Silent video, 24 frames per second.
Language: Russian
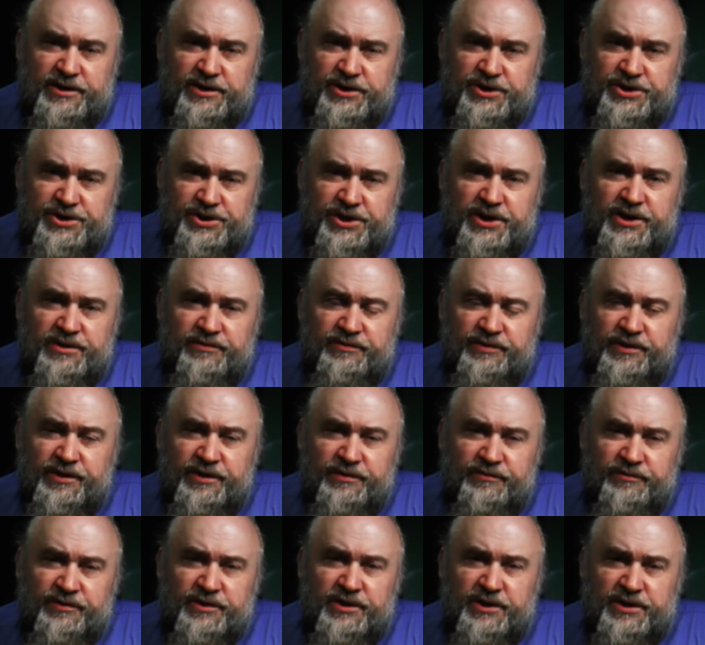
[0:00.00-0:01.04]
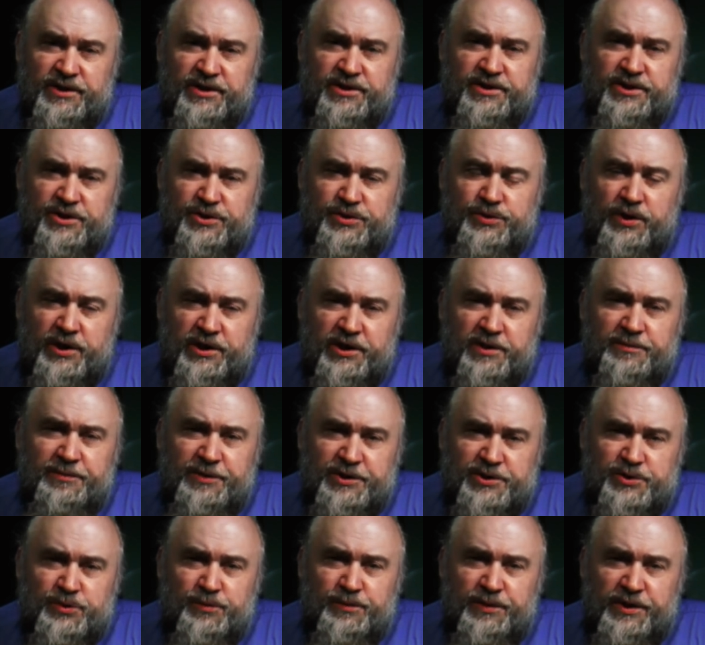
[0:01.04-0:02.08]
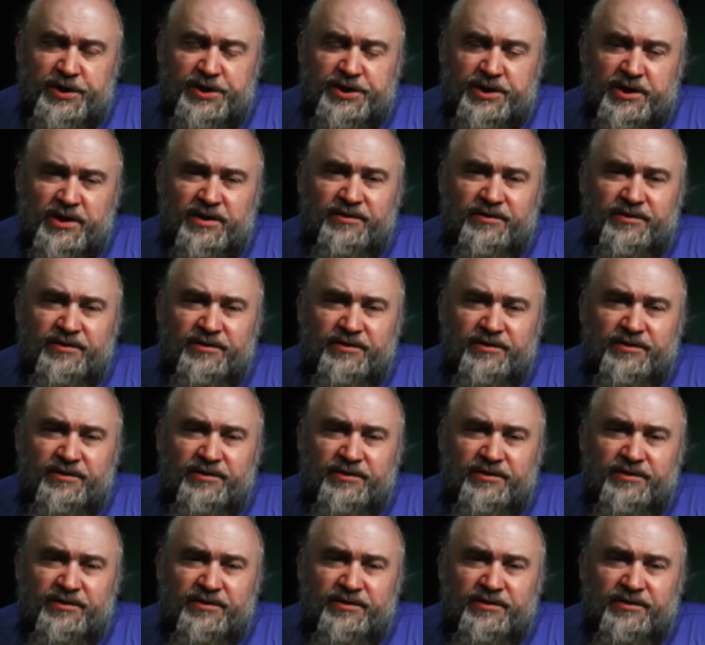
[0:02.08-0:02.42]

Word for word: жертвы вот этих сексуальных преступлений